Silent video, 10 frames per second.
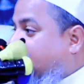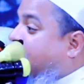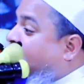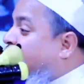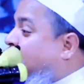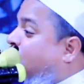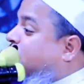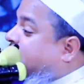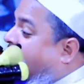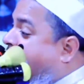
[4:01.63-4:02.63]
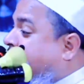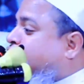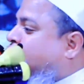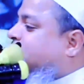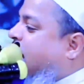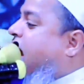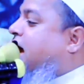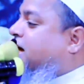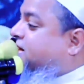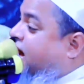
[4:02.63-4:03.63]
এখন হলো দেয় তো
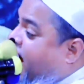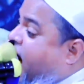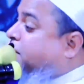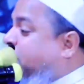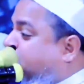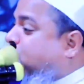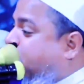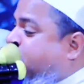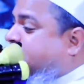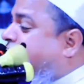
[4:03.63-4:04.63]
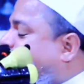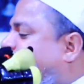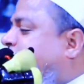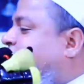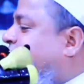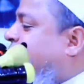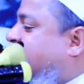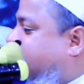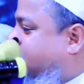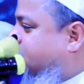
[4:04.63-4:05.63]
দেয় দেয়ার ভেতরে নিজের স্বার্থে
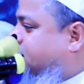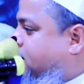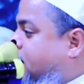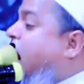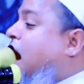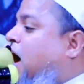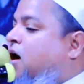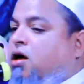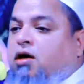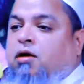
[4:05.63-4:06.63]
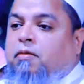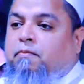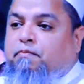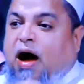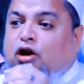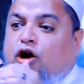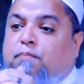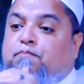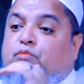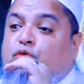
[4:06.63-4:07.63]
দেয় না মানব
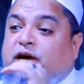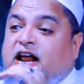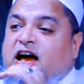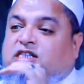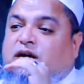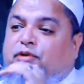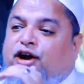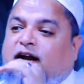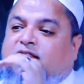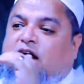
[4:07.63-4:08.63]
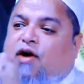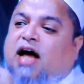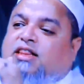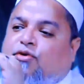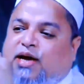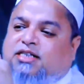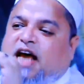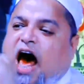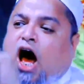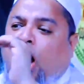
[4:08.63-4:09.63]
মুমিনের জীবনের দেওয়া দেওয়ি
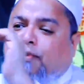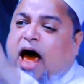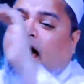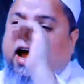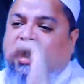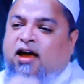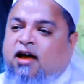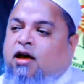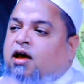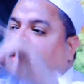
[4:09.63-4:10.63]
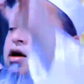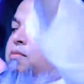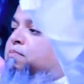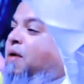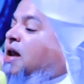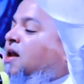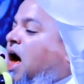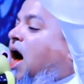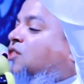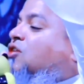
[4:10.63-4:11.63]
যা হবে মান
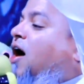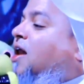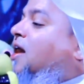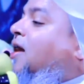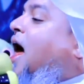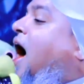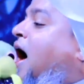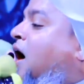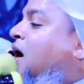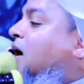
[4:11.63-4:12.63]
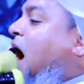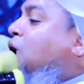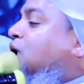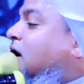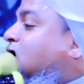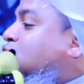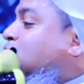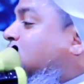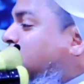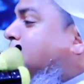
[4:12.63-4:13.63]
আতালিল্লাহ কাউকে কিছু
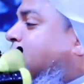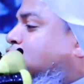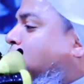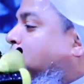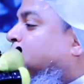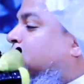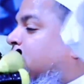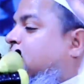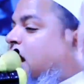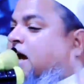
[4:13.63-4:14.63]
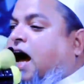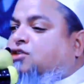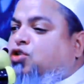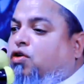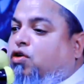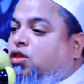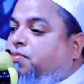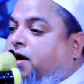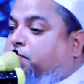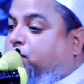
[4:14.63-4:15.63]
দিবে তো এটা কার জন্য
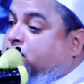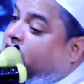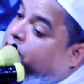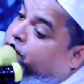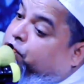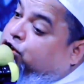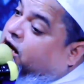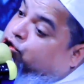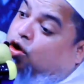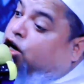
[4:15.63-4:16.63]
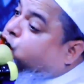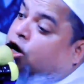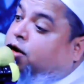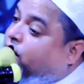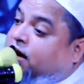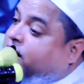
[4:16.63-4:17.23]
দিবে বুঝা বুঝা জোরে সরে বলেন